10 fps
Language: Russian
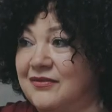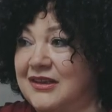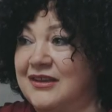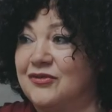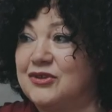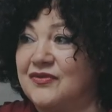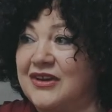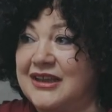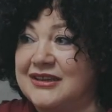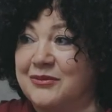И, и вот
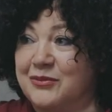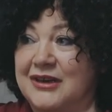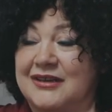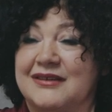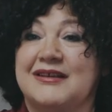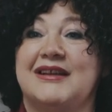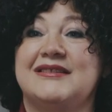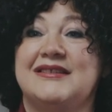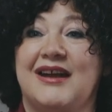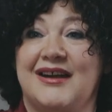в этом
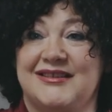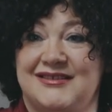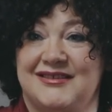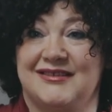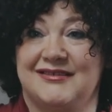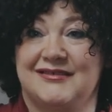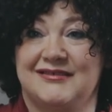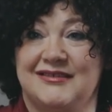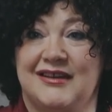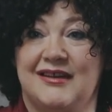контакте,
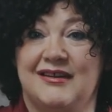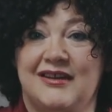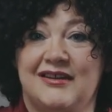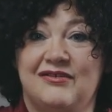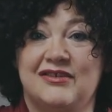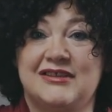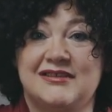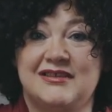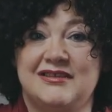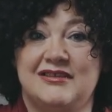да, в
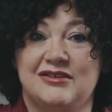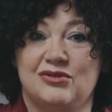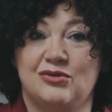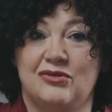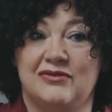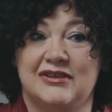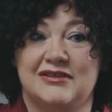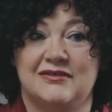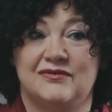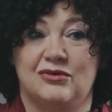этой
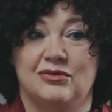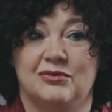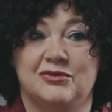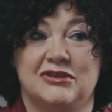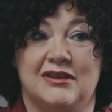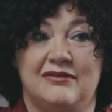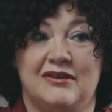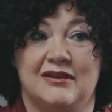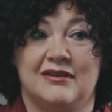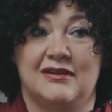заинтересованности в другом
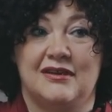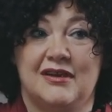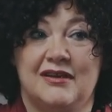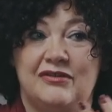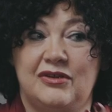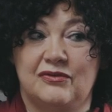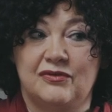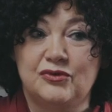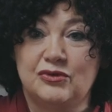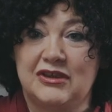человеке, в
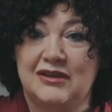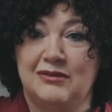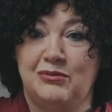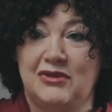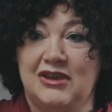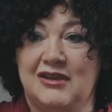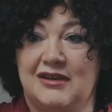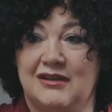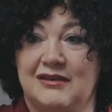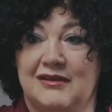его внутреннем
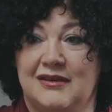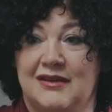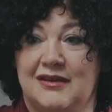мире